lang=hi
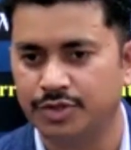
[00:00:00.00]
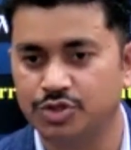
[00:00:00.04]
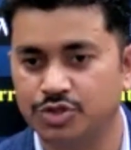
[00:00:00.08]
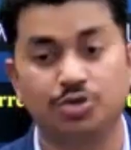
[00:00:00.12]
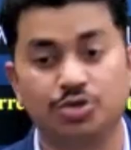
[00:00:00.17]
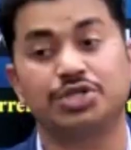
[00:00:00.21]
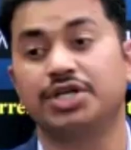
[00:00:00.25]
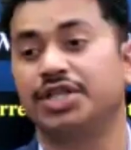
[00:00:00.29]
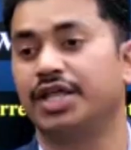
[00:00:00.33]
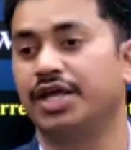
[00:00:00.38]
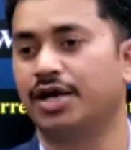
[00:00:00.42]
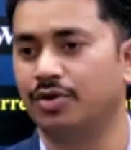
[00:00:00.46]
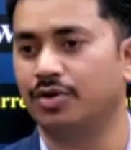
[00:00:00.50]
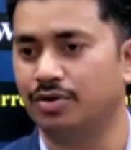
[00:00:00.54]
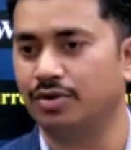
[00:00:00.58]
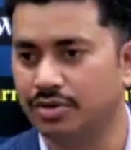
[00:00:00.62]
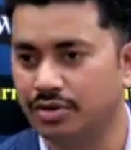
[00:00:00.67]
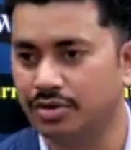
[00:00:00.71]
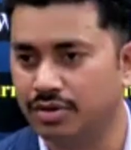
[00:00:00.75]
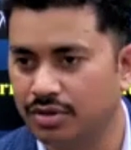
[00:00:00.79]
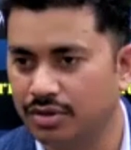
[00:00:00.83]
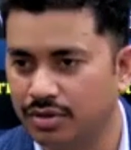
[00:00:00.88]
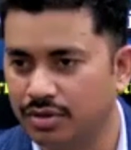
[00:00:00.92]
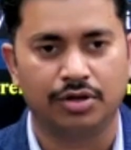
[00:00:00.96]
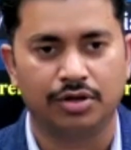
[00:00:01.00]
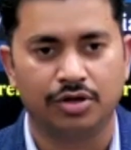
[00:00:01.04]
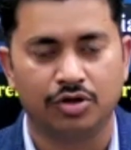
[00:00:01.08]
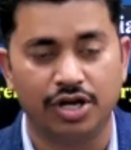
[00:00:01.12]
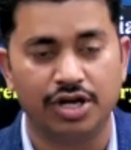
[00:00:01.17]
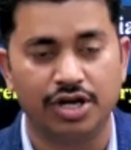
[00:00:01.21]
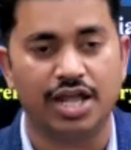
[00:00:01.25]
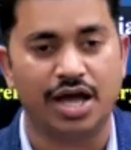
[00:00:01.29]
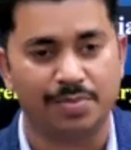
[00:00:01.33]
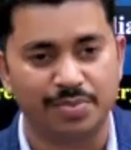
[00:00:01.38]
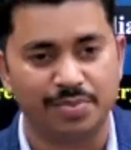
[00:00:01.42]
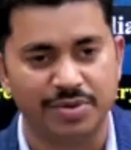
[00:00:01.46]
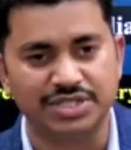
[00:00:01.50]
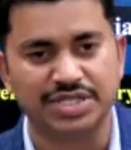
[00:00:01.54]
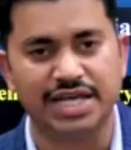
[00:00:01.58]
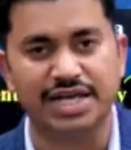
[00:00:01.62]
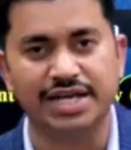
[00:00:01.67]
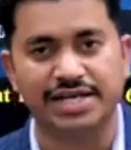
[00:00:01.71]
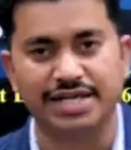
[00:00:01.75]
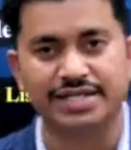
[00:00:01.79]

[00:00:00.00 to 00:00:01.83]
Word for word: सोच के देख लो और यहां पे सेल